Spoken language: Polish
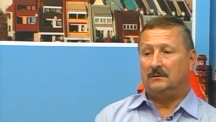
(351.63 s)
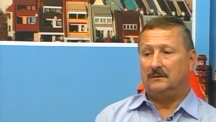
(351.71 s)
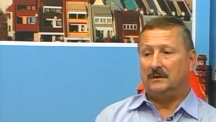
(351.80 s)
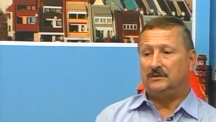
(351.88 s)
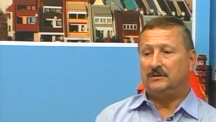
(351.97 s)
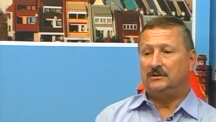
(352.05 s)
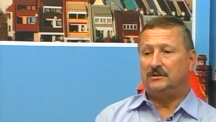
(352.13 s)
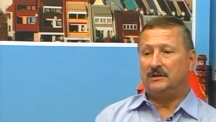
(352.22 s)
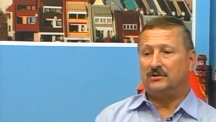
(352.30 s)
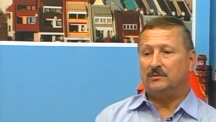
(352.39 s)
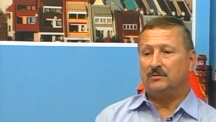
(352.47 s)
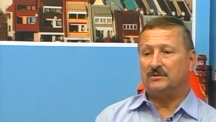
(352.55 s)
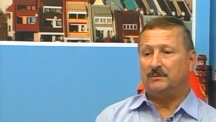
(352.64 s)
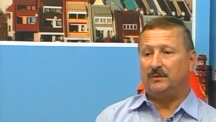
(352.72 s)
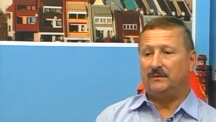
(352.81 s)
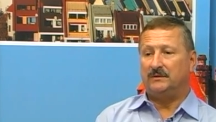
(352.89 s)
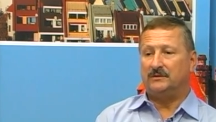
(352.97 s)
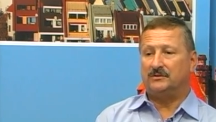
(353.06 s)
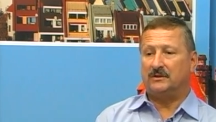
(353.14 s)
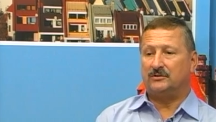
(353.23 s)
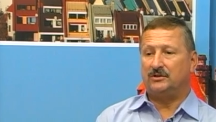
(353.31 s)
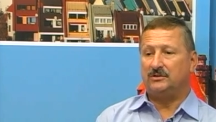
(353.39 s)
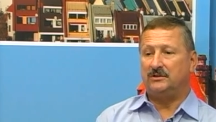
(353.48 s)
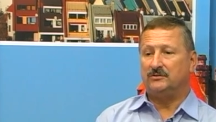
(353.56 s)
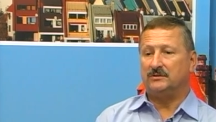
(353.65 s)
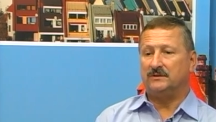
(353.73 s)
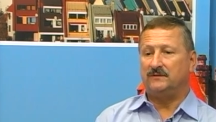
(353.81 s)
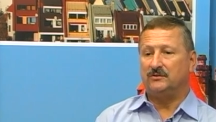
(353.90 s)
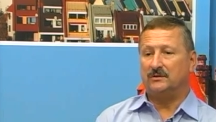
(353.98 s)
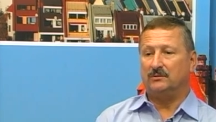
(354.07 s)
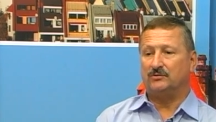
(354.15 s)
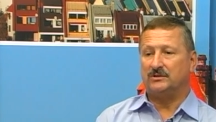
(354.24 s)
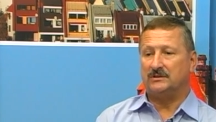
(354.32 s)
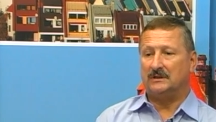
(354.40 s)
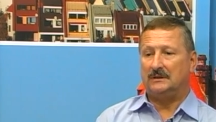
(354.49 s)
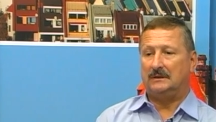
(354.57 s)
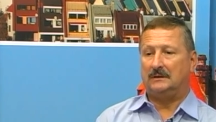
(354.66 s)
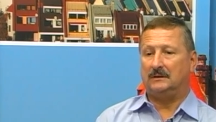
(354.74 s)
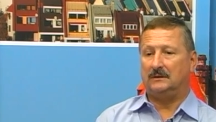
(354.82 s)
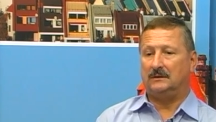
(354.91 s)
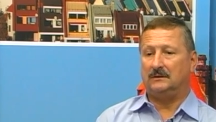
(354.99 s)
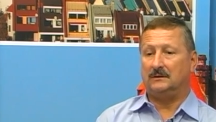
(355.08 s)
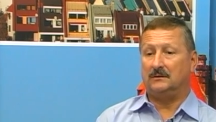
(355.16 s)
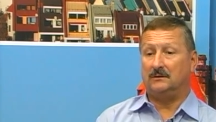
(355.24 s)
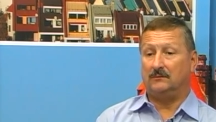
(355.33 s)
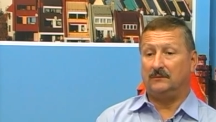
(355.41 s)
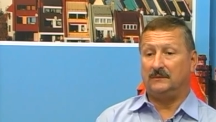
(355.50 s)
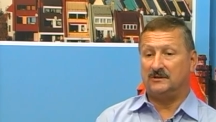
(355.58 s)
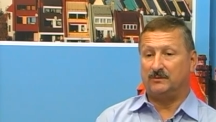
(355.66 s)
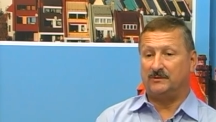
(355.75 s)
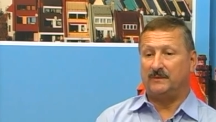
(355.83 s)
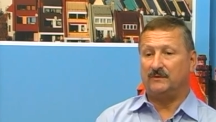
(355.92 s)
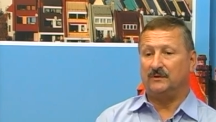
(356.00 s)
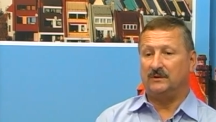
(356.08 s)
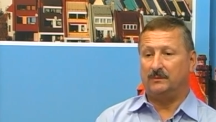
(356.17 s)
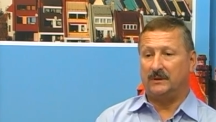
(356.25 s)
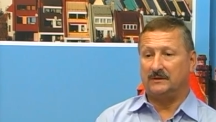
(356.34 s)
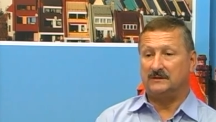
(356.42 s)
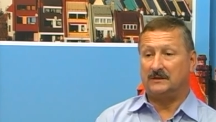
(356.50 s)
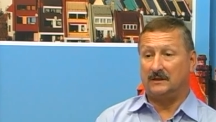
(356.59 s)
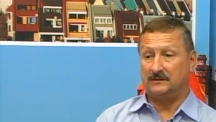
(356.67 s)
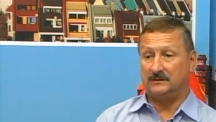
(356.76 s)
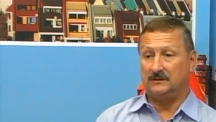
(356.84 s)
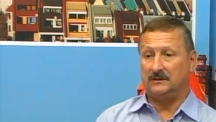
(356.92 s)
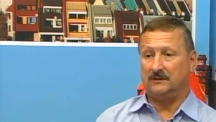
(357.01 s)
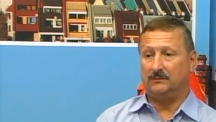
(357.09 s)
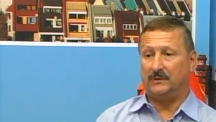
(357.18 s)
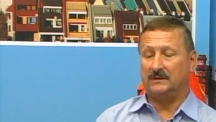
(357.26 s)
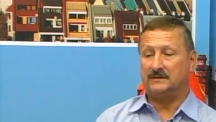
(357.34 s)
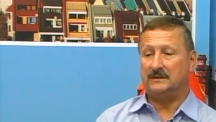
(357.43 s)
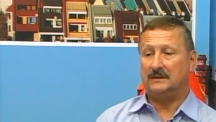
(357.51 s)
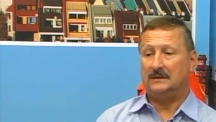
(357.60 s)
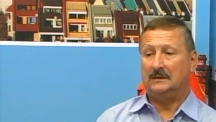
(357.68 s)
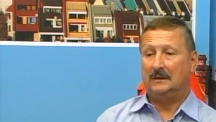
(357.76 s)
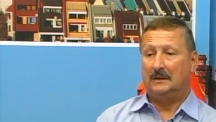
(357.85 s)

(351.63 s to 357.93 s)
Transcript: Na dzień dzisiejszy można powiedzieć, że 69 nauczycieli jest pozbawionych pracy, straci pracę.